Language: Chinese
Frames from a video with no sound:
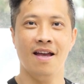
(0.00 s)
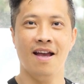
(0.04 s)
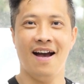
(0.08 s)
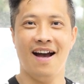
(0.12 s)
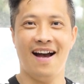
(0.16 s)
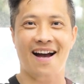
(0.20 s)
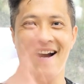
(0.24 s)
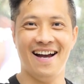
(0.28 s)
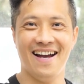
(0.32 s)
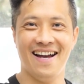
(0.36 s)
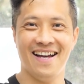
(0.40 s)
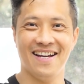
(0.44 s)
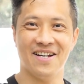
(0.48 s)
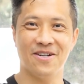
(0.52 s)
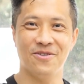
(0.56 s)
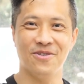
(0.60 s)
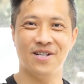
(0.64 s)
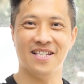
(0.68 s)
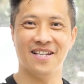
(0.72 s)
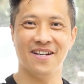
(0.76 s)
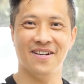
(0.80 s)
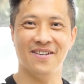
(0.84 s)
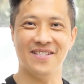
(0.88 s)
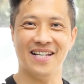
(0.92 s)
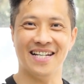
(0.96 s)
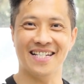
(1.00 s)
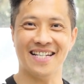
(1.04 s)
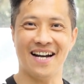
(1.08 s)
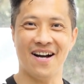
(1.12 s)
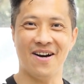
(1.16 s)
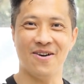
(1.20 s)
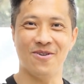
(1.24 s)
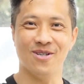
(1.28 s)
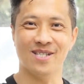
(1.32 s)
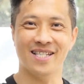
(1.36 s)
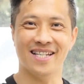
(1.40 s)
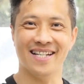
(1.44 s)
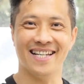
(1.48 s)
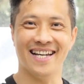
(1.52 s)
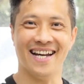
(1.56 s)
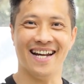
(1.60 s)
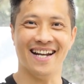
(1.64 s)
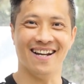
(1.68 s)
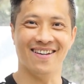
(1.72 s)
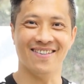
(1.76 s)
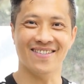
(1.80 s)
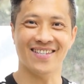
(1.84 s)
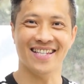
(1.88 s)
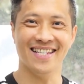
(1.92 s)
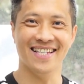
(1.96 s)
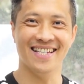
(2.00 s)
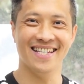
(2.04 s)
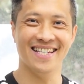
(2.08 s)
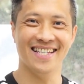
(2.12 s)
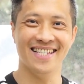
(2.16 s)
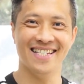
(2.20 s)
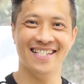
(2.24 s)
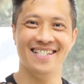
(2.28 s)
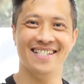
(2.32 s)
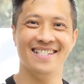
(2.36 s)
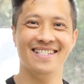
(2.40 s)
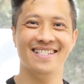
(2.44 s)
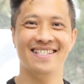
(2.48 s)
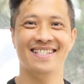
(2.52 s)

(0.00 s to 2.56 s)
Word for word: 嗨，各位车友，大家好，我是李汉老师。